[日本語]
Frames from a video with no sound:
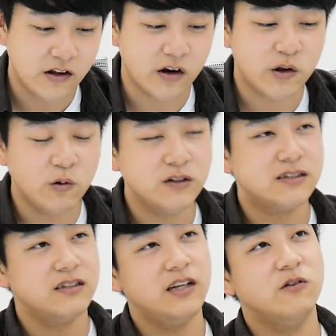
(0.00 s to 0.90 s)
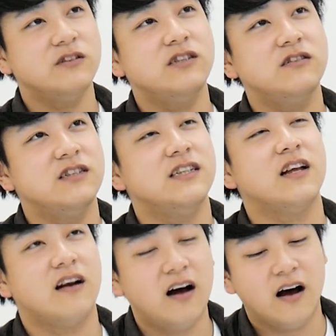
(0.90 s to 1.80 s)
から教室に40人い
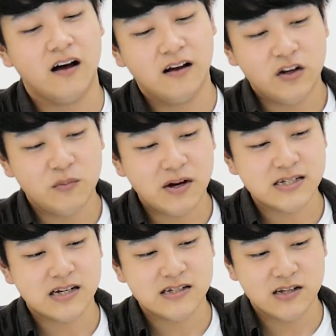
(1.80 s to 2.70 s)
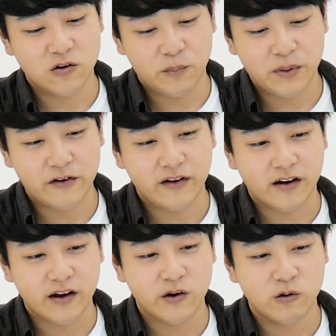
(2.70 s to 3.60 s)
たら 23,600 円
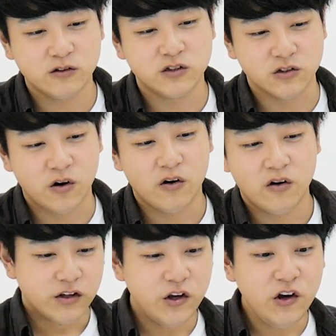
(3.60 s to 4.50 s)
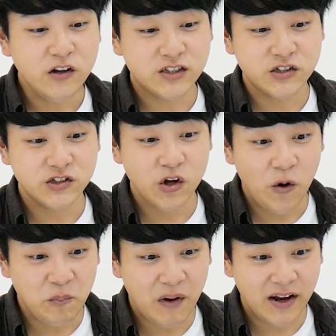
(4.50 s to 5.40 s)
×40 よ、
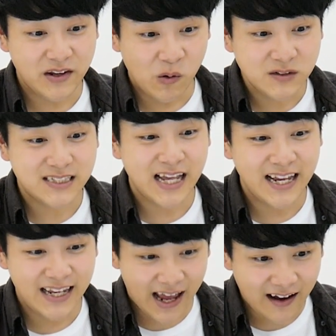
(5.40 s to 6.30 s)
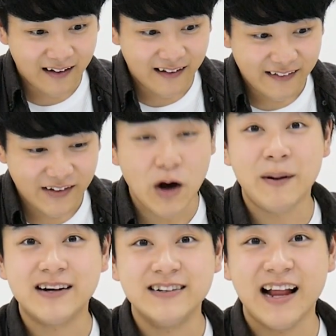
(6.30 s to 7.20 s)
94万4,000円。や
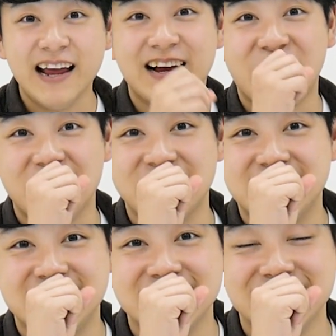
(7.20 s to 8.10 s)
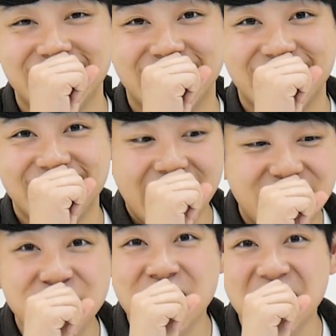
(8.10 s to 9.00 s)
ばくないかこれ。普通に
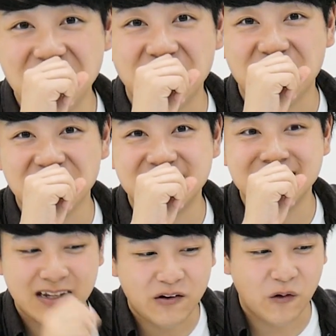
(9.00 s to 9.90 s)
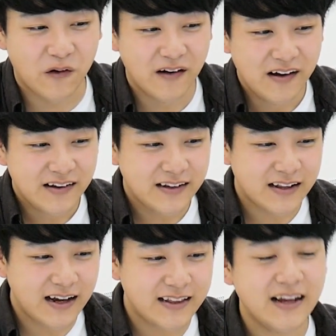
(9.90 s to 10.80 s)
100万よ、教室1個で。
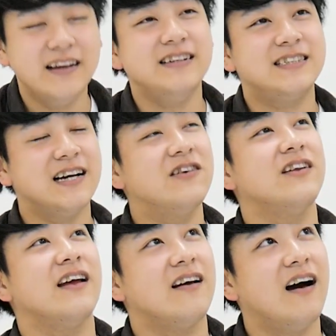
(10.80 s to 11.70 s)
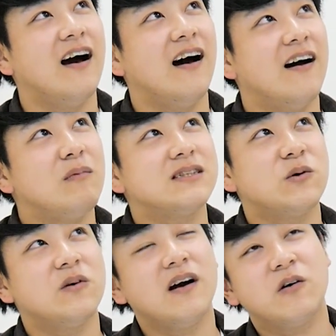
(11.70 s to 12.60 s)
大体1学年が、まあ、
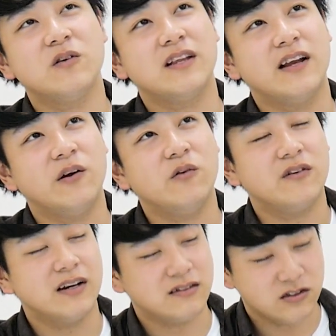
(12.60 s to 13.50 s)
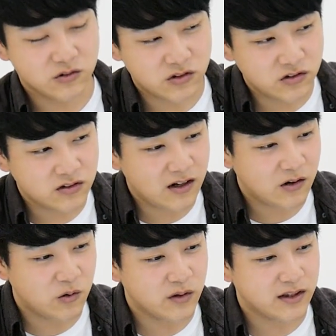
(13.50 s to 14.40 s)
小学校だったら4クラスでしょ。中
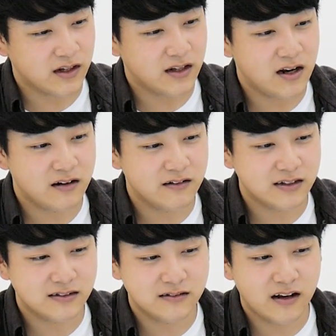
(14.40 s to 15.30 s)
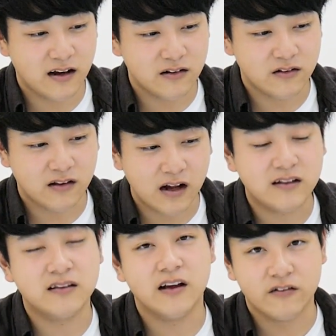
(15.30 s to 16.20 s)
学校だったら7クラスぐらい
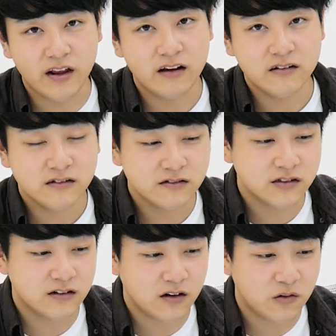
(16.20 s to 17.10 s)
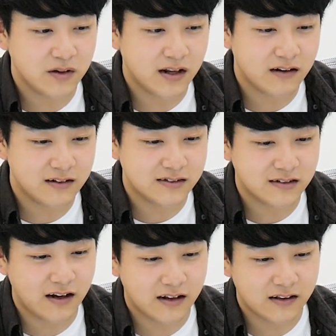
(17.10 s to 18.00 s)
あったよね。うちの学校は7クラス
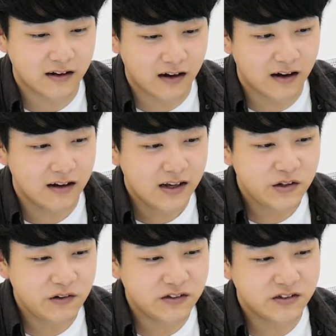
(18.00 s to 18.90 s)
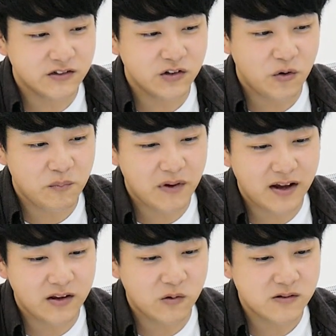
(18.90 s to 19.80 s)
ぐらいあったから、94
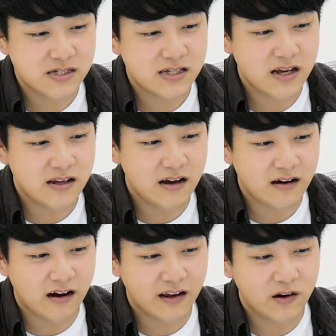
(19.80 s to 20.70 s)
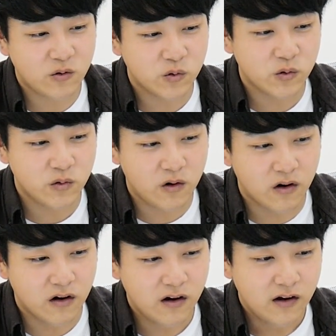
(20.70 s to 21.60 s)
万4000円かけること
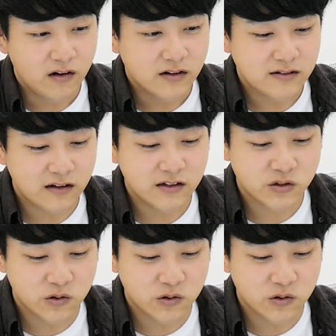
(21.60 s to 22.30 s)
の3で